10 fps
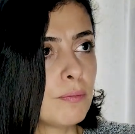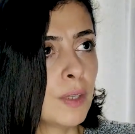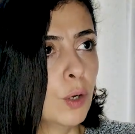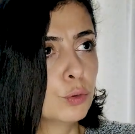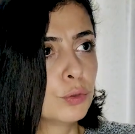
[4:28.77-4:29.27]

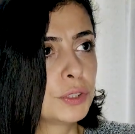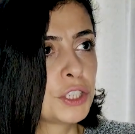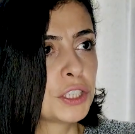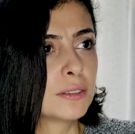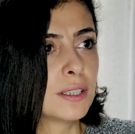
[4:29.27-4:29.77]
Onun
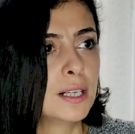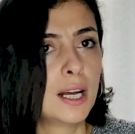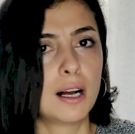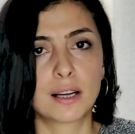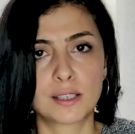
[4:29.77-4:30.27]
dışında
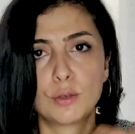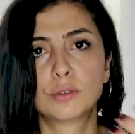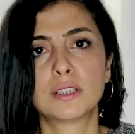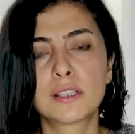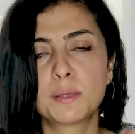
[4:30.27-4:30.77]

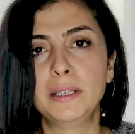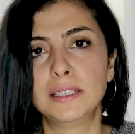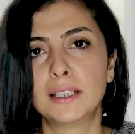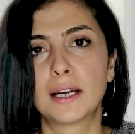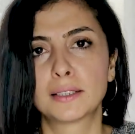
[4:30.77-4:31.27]
aksiyonlarınızı
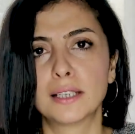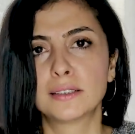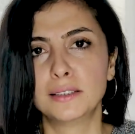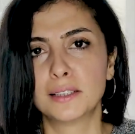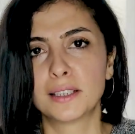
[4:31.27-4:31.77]
belirlerken de
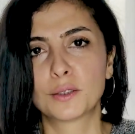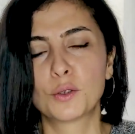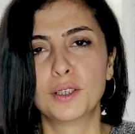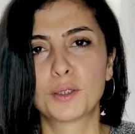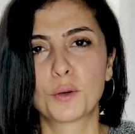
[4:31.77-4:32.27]
yine
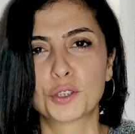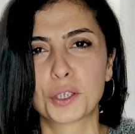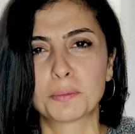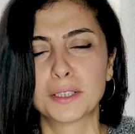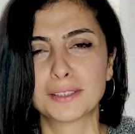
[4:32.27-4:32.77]
e, koç
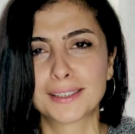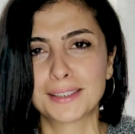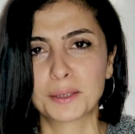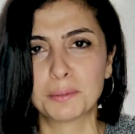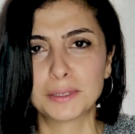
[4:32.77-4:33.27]
şapkanızı
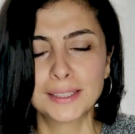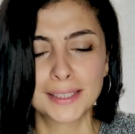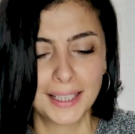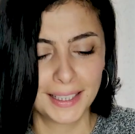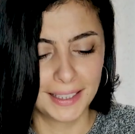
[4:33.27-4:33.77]
takmanız
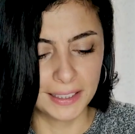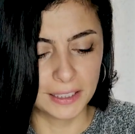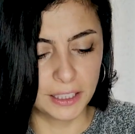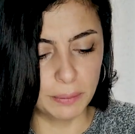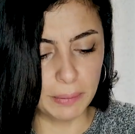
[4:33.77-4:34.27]
e,
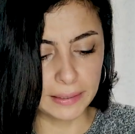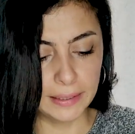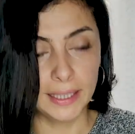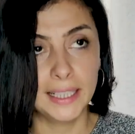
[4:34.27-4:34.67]
kıymetli.